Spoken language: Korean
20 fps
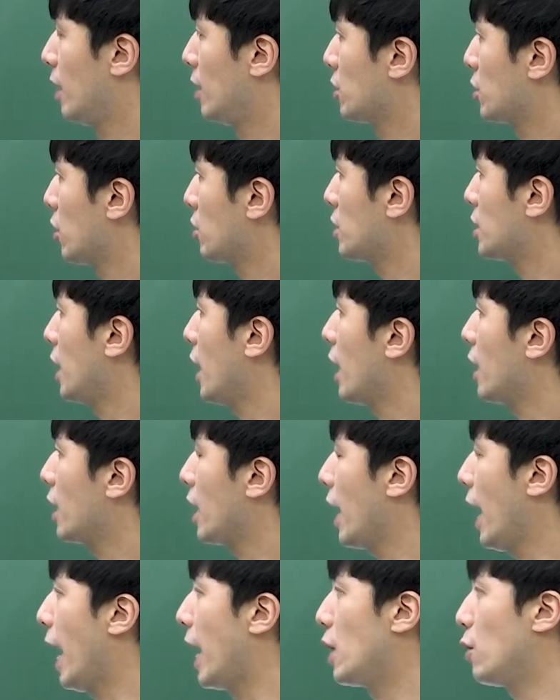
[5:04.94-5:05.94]
첫째
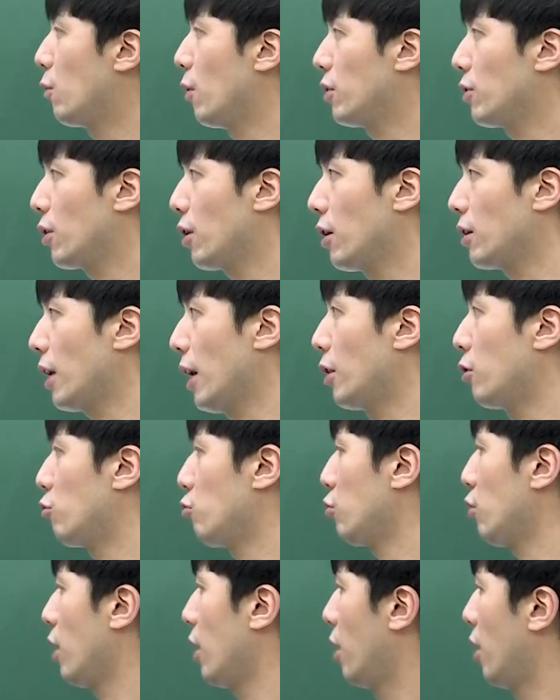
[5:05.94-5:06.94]
항이 A1 더하기
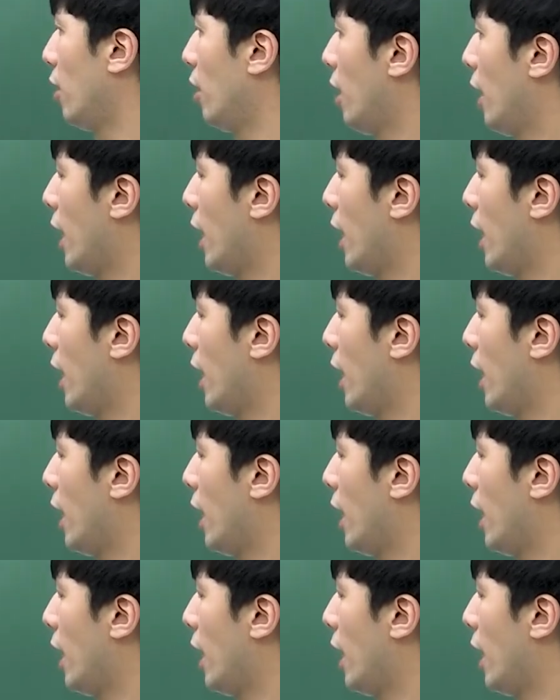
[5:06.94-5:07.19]
A2예요.